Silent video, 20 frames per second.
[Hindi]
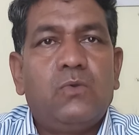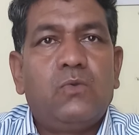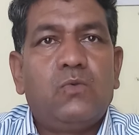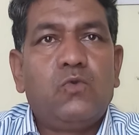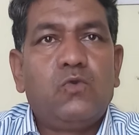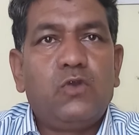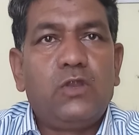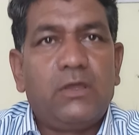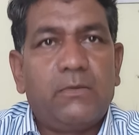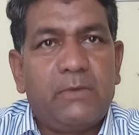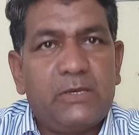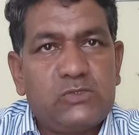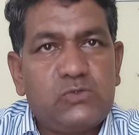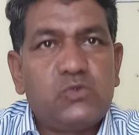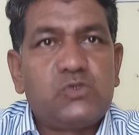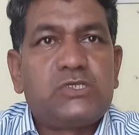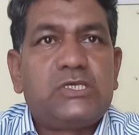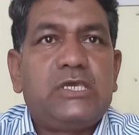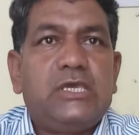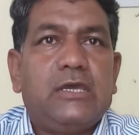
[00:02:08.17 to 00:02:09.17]
उन्होंने ये
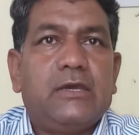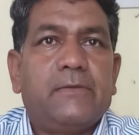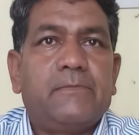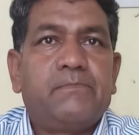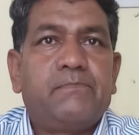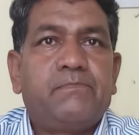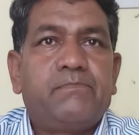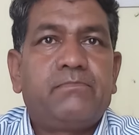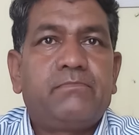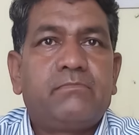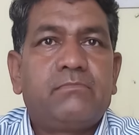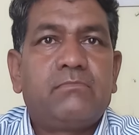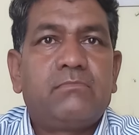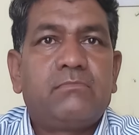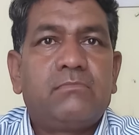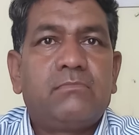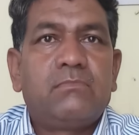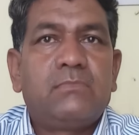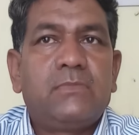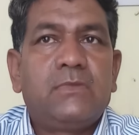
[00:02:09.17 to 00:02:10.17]
महसूस किया
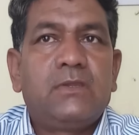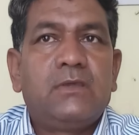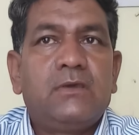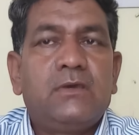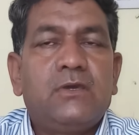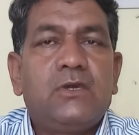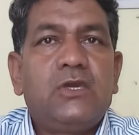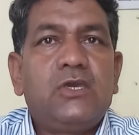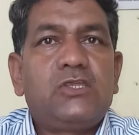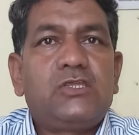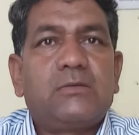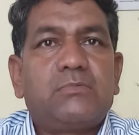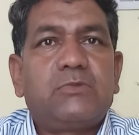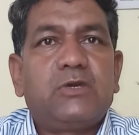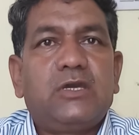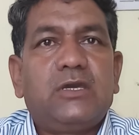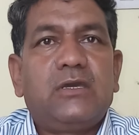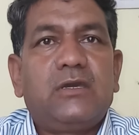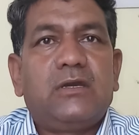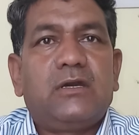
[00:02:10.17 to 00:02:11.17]
कि जब
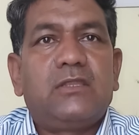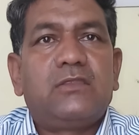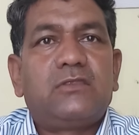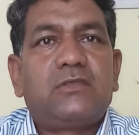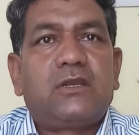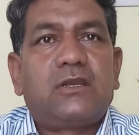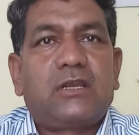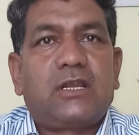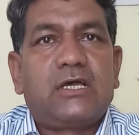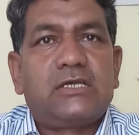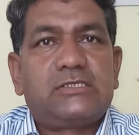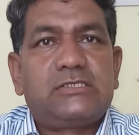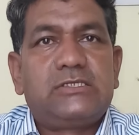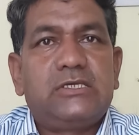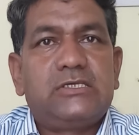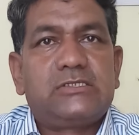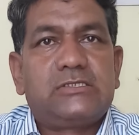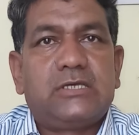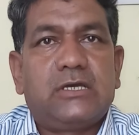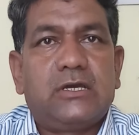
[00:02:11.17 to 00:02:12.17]
तक
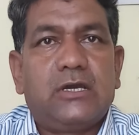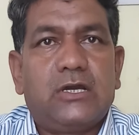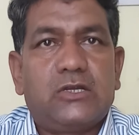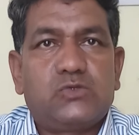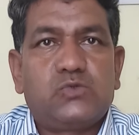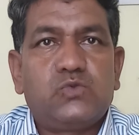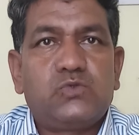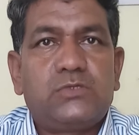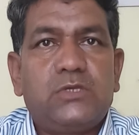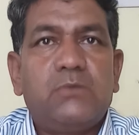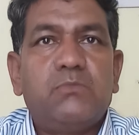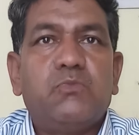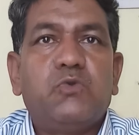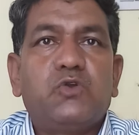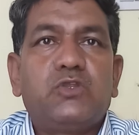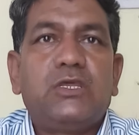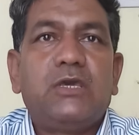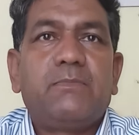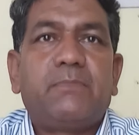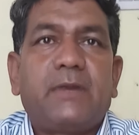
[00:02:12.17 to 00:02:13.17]
अंतर्राष्ट्रीय संघर्षों से
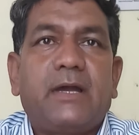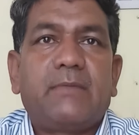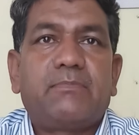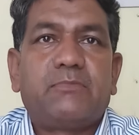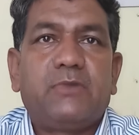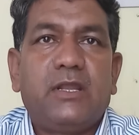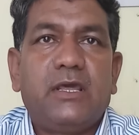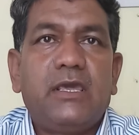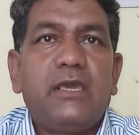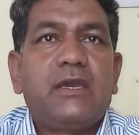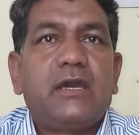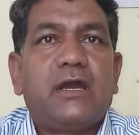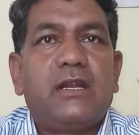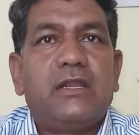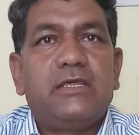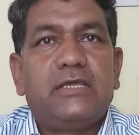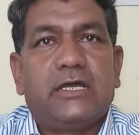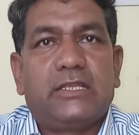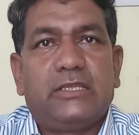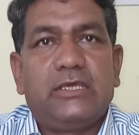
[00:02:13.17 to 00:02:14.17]
मुक्ति प्राप्त नहीं कर
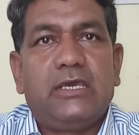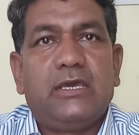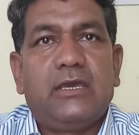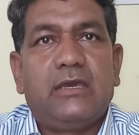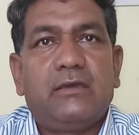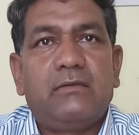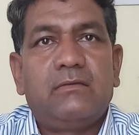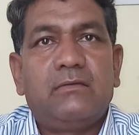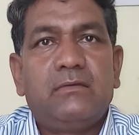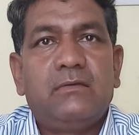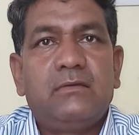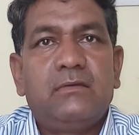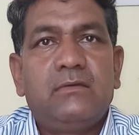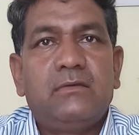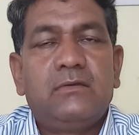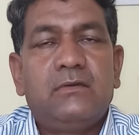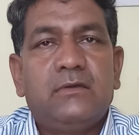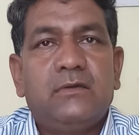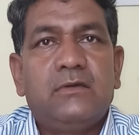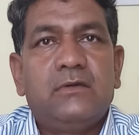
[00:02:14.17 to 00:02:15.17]
ली जाती है
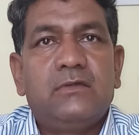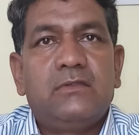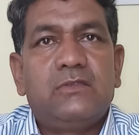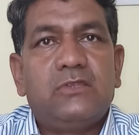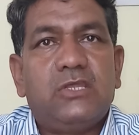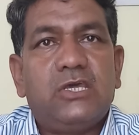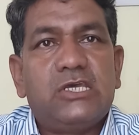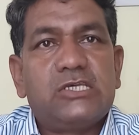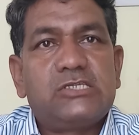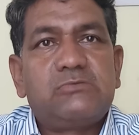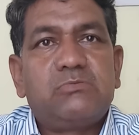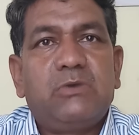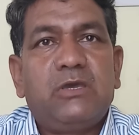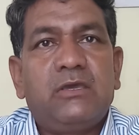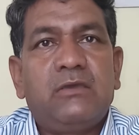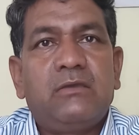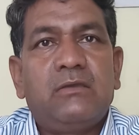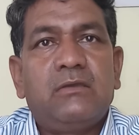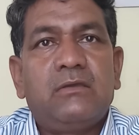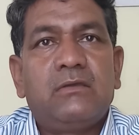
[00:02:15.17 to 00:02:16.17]
देश में
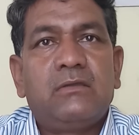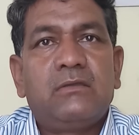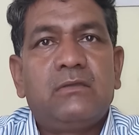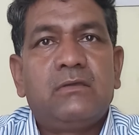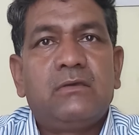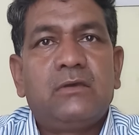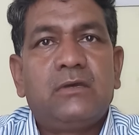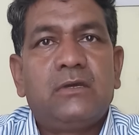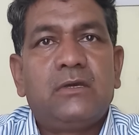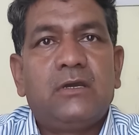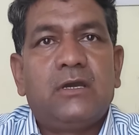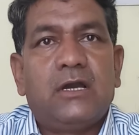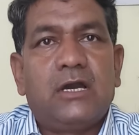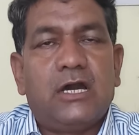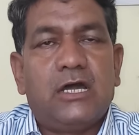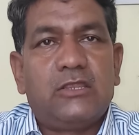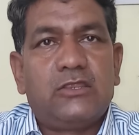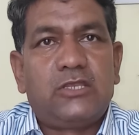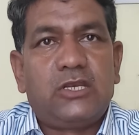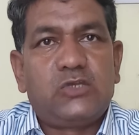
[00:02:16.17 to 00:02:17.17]

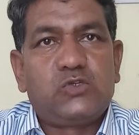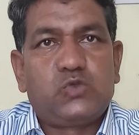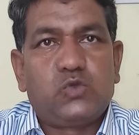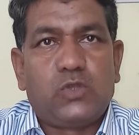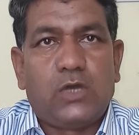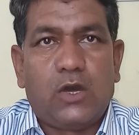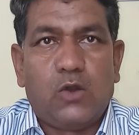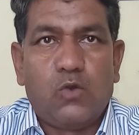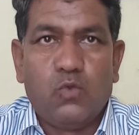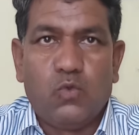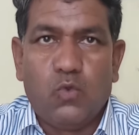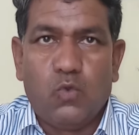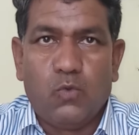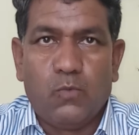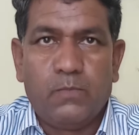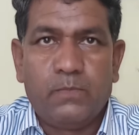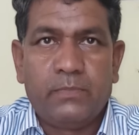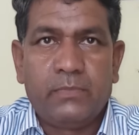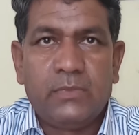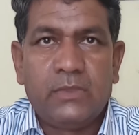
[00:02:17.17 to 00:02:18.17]
आंतरिक सुधारों को
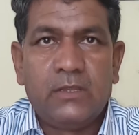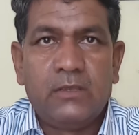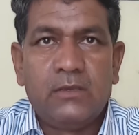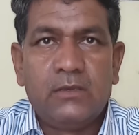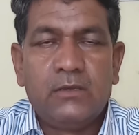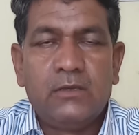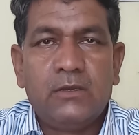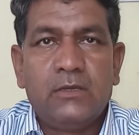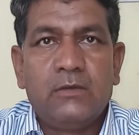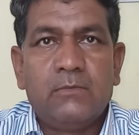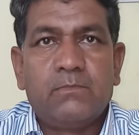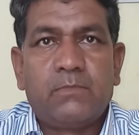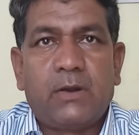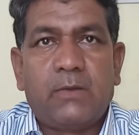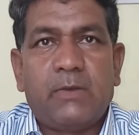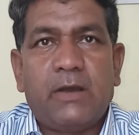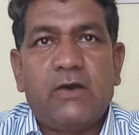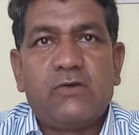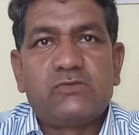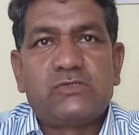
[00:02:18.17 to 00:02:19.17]

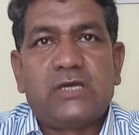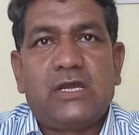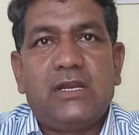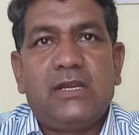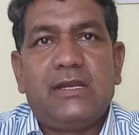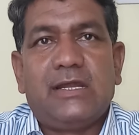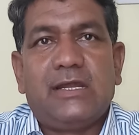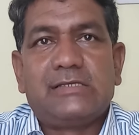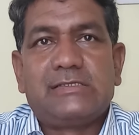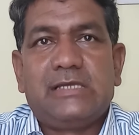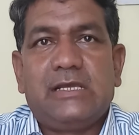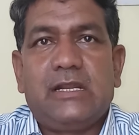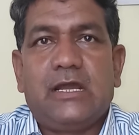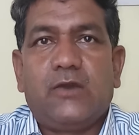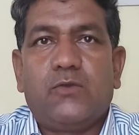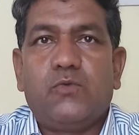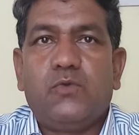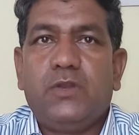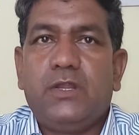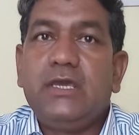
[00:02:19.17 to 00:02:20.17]
प्रभावशाली ढंग से
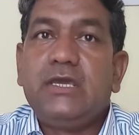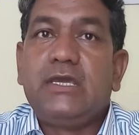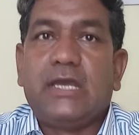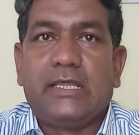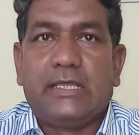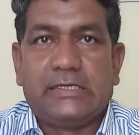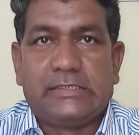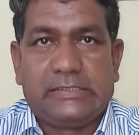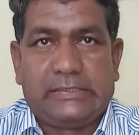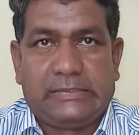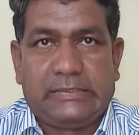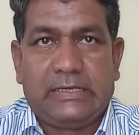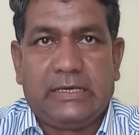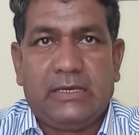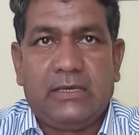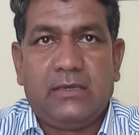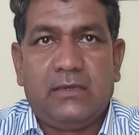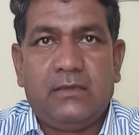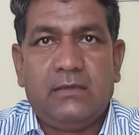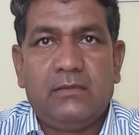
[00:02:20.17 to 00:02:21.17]
लागू नहीं किया जा सकता
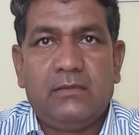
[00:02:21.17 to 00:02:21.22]
है